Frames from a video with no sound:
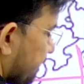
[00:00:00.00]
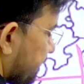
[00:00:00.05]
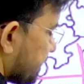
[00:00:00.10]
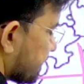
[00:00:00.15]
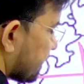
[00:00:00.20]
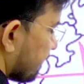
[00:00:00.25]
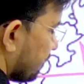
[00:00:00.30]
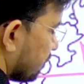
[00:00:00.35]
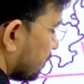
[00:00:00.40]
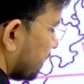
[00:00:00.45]
भी
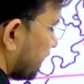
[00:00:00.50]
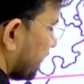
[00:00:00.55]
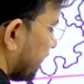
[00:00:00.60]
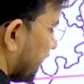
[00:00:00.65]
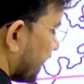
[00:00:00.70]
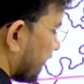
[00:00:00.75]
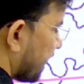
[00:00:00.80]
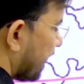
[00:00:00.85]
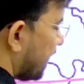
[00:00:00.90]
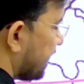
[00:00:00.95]
समुद्री
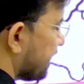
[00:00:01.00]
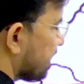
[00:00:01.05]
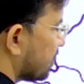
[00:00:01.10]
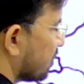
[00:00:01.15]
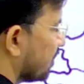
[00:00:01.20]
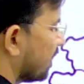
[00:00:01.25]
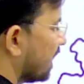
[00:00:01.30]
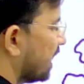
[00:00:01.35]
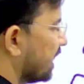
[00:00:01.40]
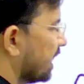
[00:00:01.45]
है खाड़ी
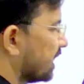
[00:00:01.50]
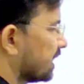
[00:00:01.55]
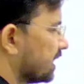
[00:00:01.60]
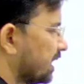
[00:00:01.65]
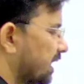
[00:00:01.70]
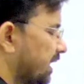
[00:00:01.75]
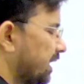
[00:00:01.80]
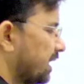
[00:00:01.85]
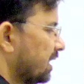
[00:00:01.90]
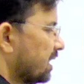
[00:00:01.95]
क्यों कहा
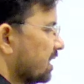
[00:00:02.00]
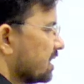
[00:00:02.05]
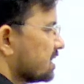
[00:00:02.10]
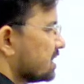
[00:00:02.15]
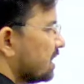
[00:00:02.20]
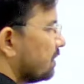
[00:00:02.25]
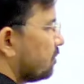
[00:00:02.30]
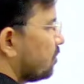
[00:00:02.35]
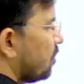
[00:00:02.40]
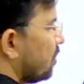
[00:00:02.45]
जाता है
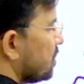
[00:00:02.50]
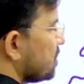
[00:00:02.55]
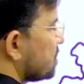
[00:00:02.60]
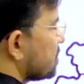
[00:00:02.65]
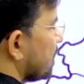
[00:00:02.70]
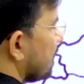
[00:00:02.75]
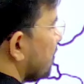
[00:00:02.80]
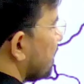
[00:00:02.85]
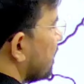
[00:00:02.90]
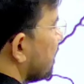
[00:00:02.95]
जब कोई
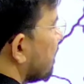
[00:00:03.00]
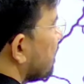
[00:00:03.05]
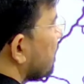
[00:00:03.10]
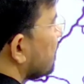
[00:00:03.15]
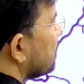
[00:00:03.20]
जल